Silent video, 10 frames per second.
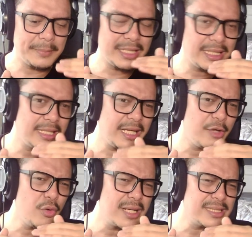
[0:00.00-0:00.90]
tapi kadang-kadang
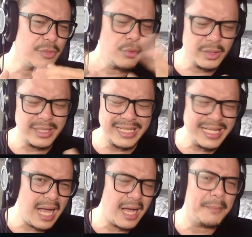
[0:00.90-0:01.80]
kayak gue ngerasa kok
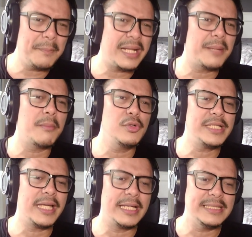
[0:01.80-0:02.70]
jadi nggak blend sama
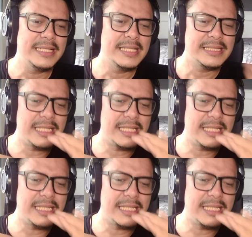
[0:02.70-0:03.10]
musik ya guys